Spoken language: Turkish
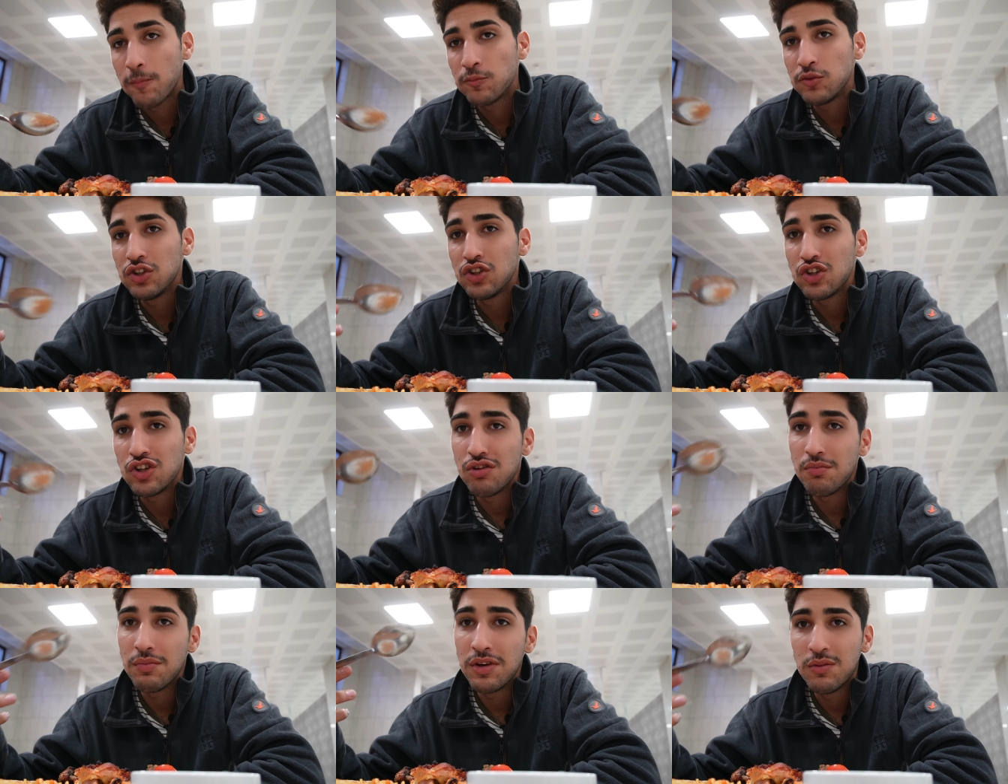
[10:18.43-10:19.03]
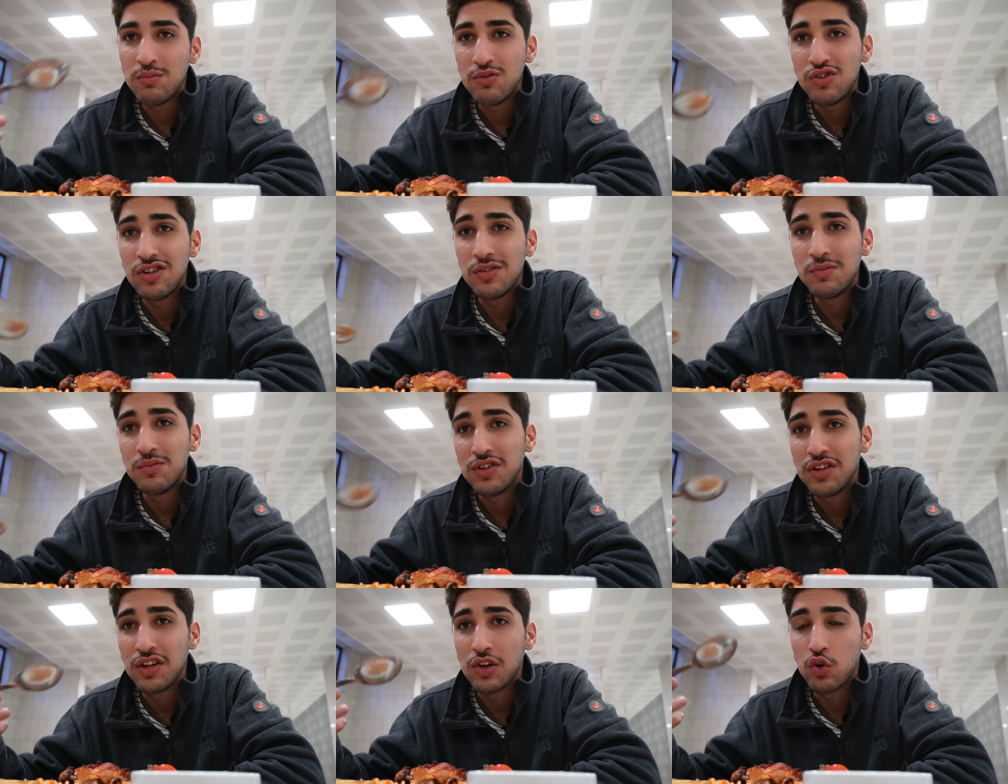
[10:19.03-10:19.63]
Öyle ee, yemeğimi
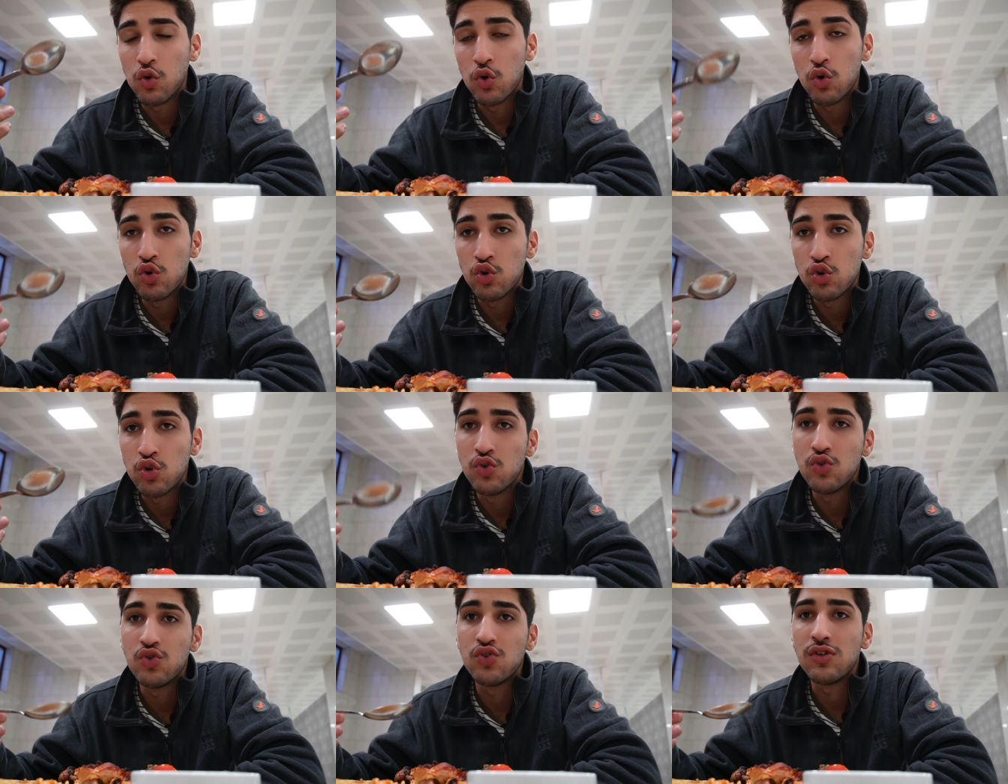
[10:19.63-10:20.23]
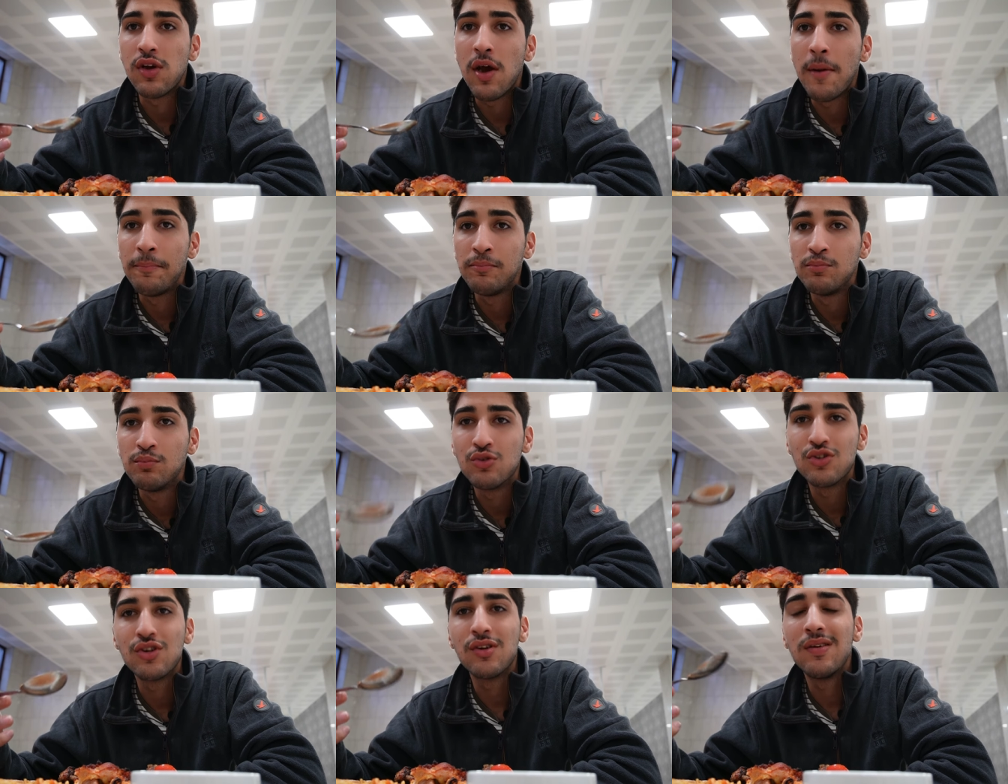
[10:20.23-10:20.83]
yemeğiyle görüşürüz ya.
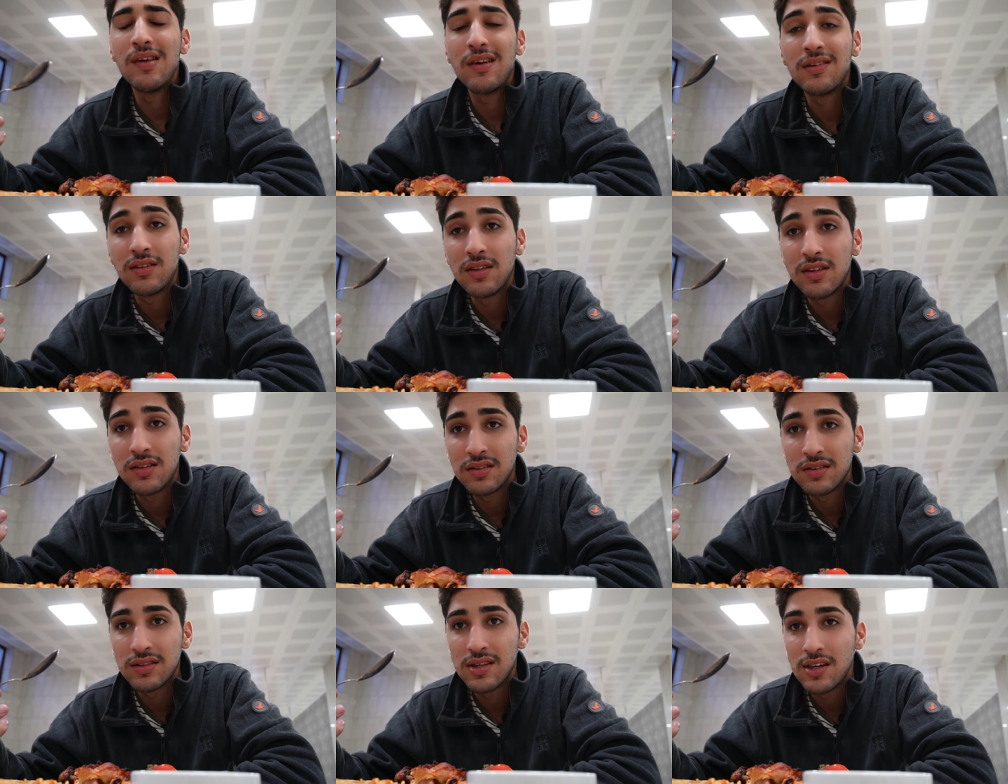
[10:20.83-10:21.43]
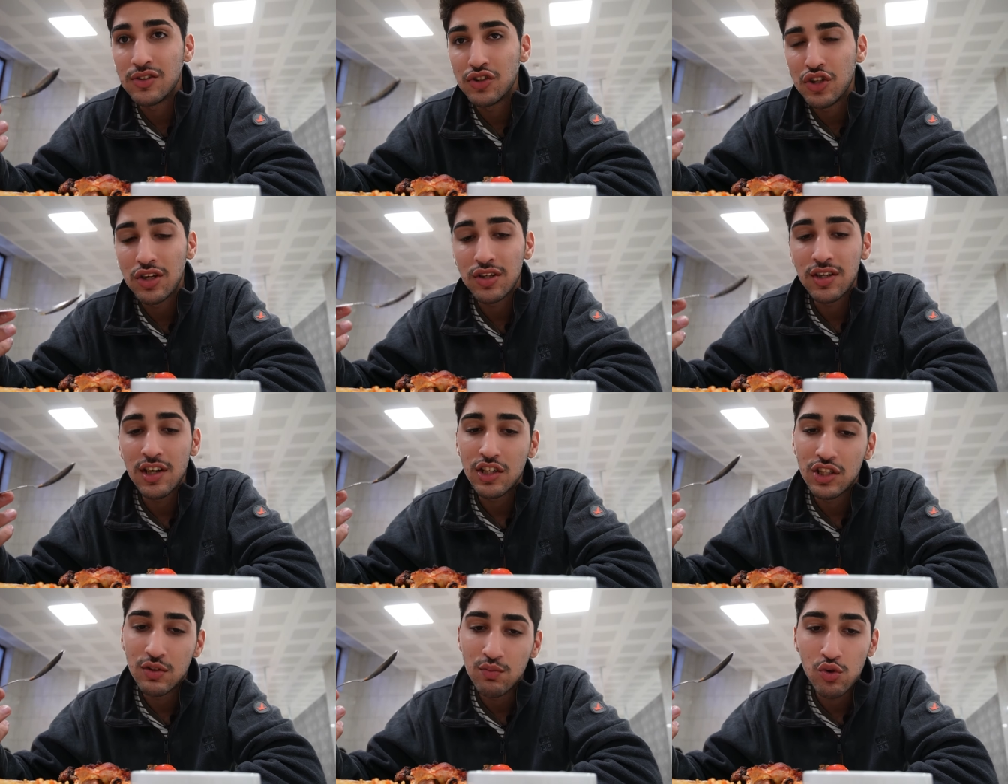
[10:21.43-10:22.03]
Buralardayız zaten
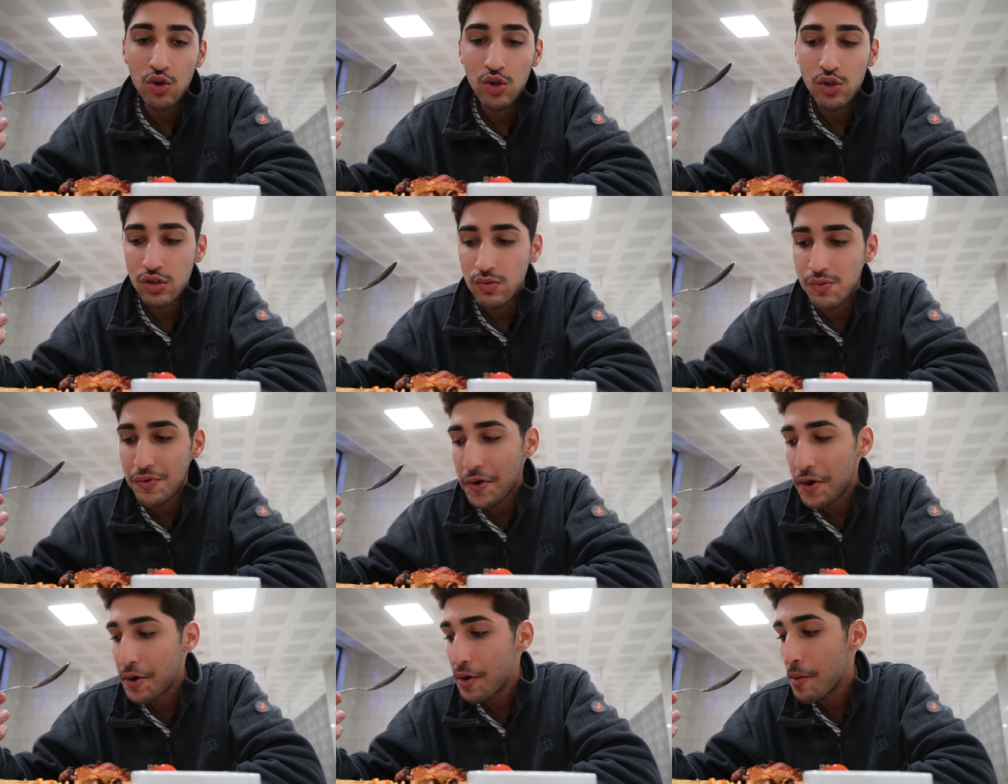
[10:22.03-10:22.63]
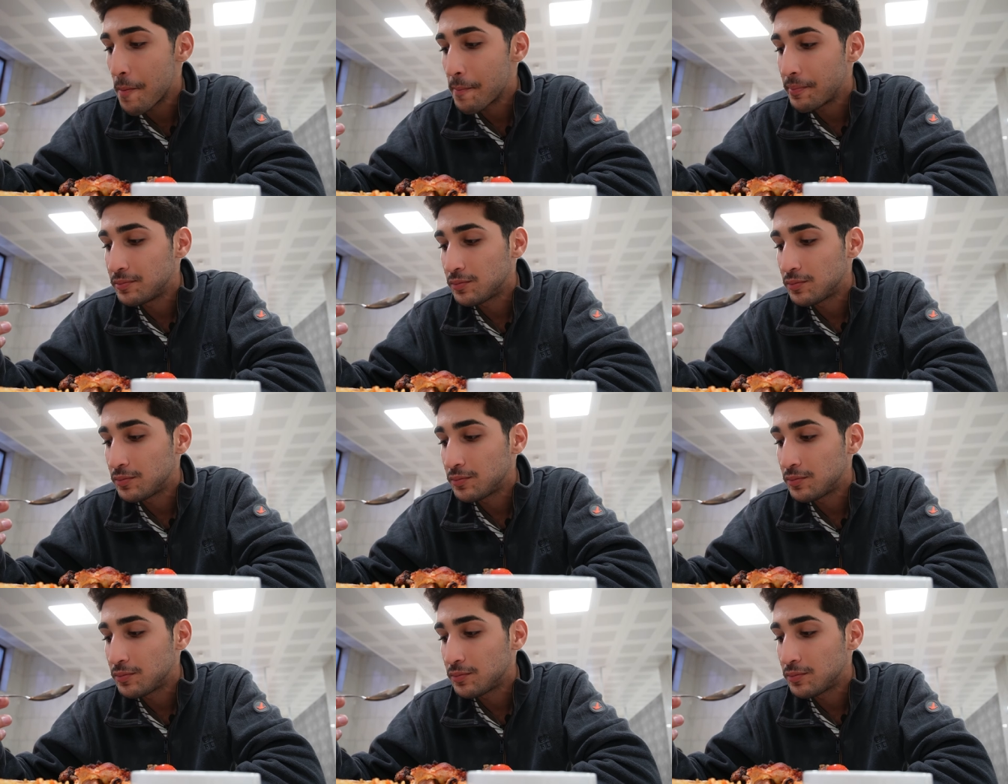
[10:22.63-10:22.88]
kaçmıyoruz bir yere.